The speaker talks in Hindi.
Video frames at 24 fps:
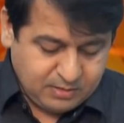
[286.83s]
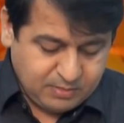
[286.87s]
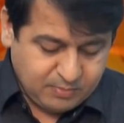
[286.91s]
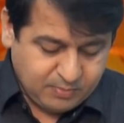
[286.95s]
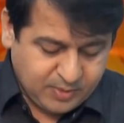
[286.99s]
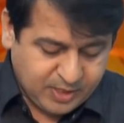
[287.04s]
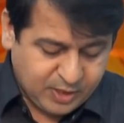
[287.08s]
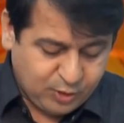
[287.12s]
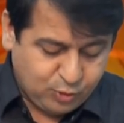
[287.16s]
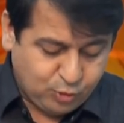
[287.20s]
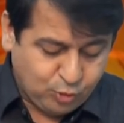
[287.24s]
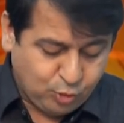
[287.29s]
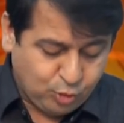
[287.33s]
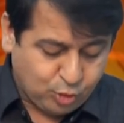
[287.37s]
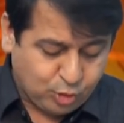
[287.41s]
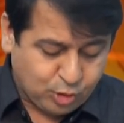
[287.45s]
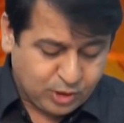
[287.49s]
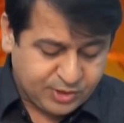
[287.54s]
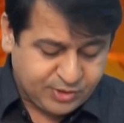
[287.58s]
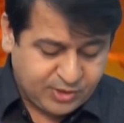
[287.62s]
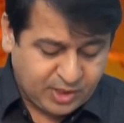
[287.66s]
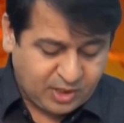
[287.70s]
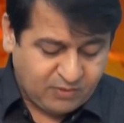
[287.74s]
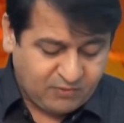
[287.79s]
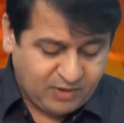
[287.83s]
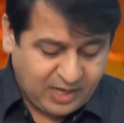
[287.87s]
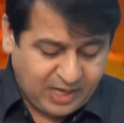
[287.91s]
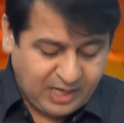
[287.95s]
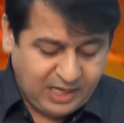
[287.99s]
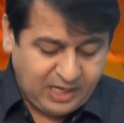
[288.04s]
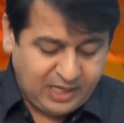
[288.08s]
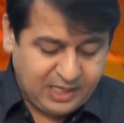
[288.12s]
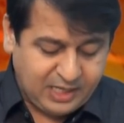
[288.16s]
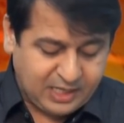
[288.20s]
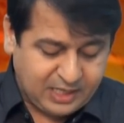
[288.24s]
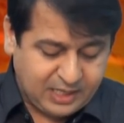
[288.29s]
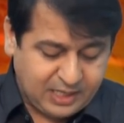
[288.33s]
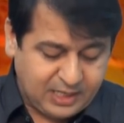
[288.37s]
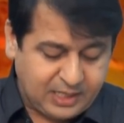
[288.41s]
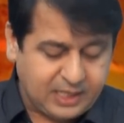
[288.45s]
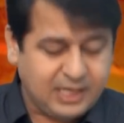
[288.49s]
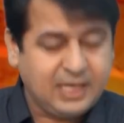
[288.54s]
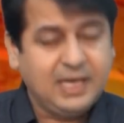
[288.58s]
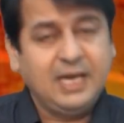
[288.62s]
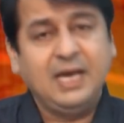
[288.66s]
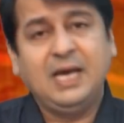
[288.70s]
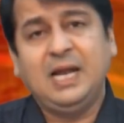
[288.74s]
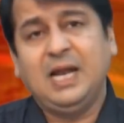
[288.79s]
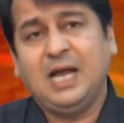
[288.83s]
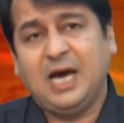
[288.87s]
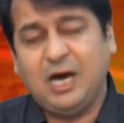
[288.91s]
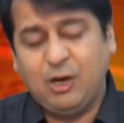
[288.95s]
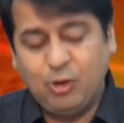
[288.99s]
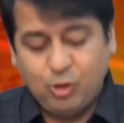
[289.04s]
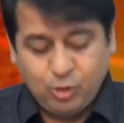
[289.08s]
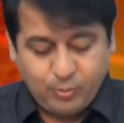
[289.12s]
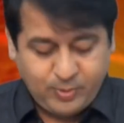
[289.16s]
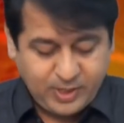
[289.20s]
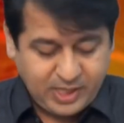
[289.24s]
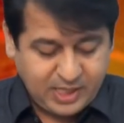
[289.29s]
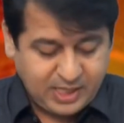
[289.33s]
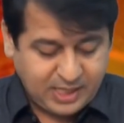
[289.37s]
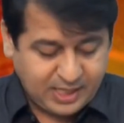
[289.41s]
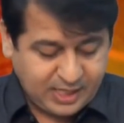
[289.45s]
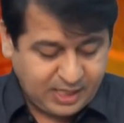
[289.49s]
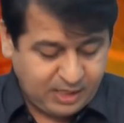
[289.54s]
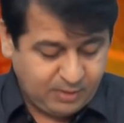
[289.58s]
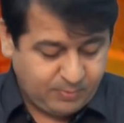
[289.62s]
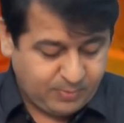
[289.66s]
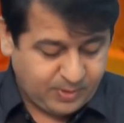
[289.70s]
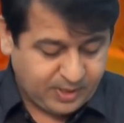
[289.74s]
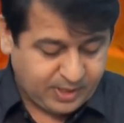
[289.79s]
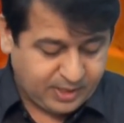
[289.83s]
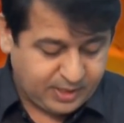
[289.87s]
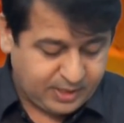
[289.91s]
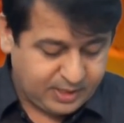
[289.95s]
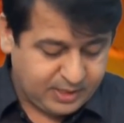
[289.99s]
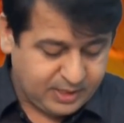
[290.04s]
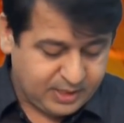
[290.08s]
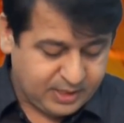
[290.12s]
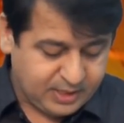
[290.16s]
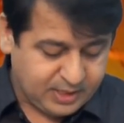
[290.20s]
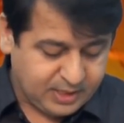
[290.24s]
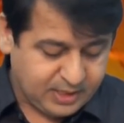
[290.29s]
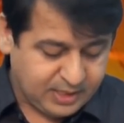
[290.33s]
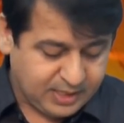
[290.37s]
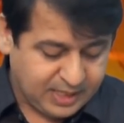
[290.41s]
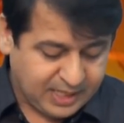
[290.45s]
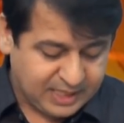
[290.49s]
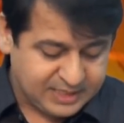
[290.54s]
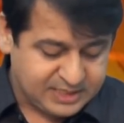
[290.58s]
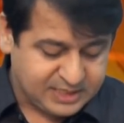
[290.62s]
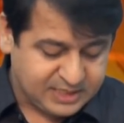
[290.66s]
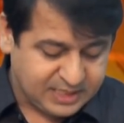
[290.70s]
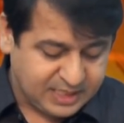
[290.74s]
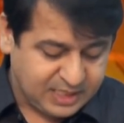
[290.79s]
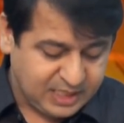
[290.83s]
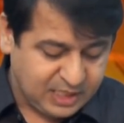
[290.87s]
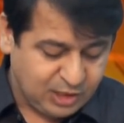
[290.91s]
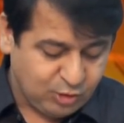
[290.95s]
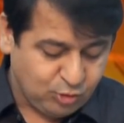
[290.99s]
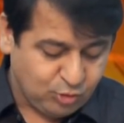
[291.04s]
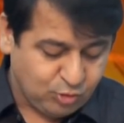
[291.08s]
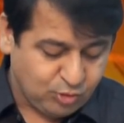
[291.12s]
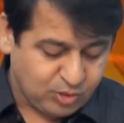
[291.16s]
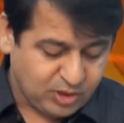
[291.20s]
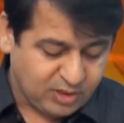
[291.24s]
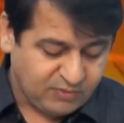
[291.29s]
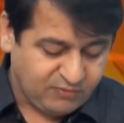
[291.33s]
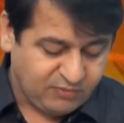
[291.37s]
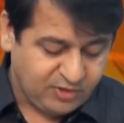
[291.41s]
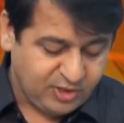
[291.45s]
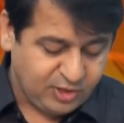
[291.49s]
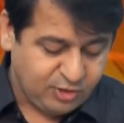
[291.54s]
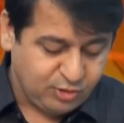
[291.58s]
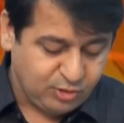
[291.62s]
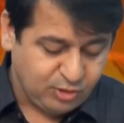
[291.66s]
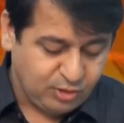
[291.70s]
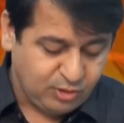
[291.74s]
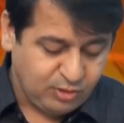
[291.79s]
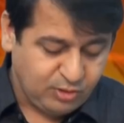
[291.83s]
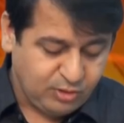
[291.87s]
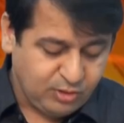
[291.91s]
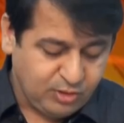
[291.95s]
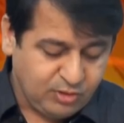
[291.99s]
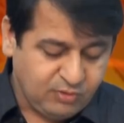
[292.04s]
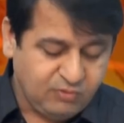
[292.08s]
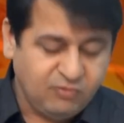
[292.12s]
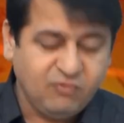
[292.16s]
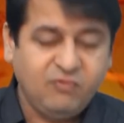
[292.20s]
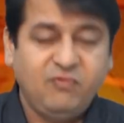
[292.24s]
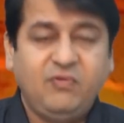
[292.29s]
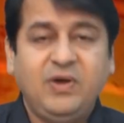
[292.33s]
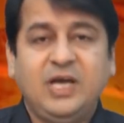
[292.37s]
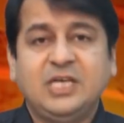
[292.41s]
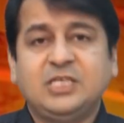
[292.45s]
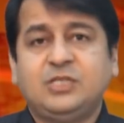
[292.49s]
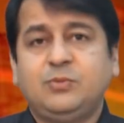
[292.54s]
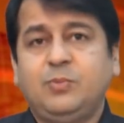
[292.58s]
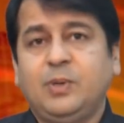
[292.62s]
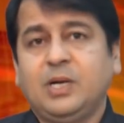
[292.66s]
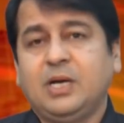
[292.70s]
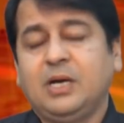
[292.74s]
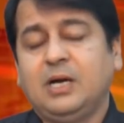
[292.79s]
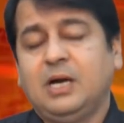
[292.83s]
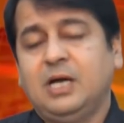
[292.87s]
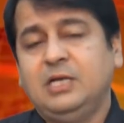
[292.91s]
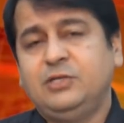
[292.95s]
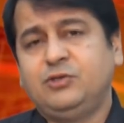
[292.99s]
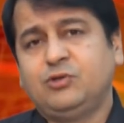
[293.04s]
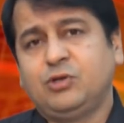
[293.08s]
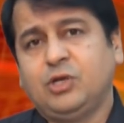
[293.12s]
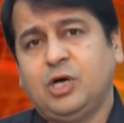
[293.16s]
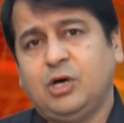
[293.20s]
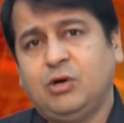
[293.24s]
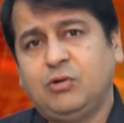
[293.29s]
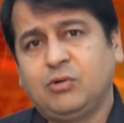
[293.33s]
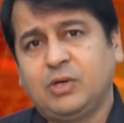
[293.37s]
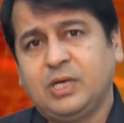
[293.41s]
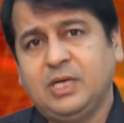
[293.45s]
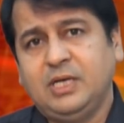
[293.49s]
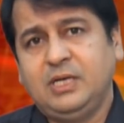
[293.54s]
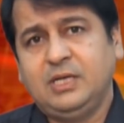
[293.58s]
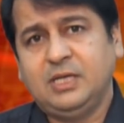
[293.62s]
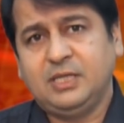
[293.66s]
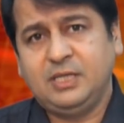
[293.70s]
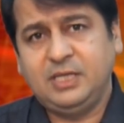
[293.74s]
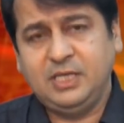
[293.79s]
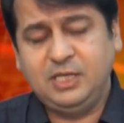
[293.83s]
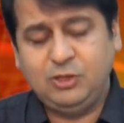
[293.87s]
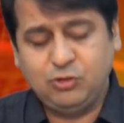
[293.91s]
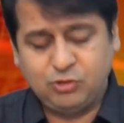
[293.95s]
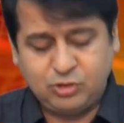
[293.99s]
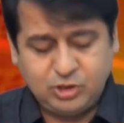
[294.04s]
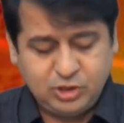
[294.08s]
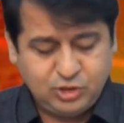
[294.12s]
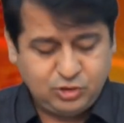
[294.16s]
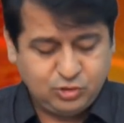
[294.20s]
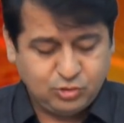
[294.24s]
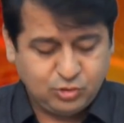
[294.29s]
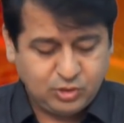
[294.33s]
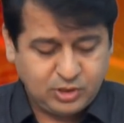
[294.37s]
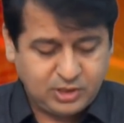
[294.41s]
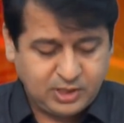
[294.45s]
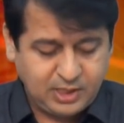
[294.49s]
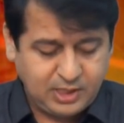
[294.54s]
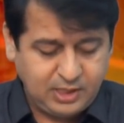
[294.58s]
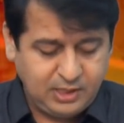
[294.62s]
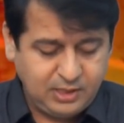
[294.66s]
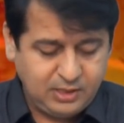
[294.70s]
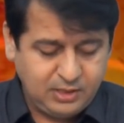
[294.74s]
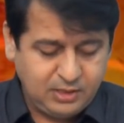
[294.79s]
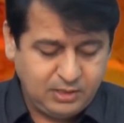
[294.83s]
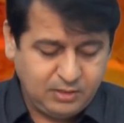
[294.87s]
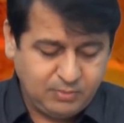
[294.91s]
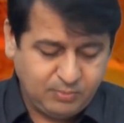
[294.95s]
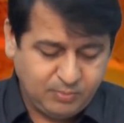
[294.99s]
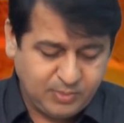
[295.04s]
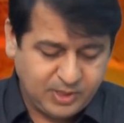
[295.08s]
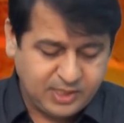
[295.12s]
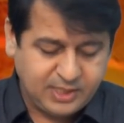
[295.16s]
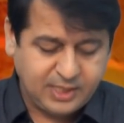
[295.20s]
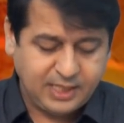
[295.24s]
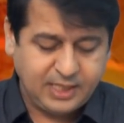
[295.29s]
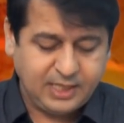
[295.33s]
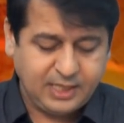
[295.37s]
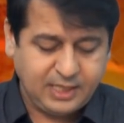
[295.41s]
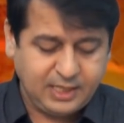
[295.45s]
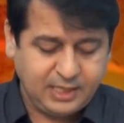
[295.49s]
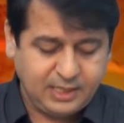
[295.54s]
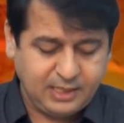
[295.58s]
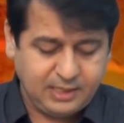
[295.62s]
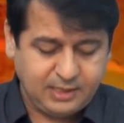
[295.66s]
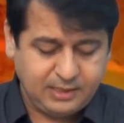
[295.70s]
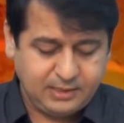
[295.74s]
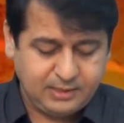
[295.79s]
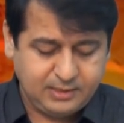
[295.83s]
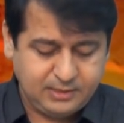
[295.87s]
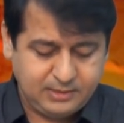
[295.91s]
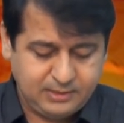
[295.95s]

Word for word: बंदूक और तलवार लेकर खेला होबे गाने पर नाच रहे लोगों का वीडियो वेस्ट बंगाल चुनाव के नतीजों से जोड़कर बताया गया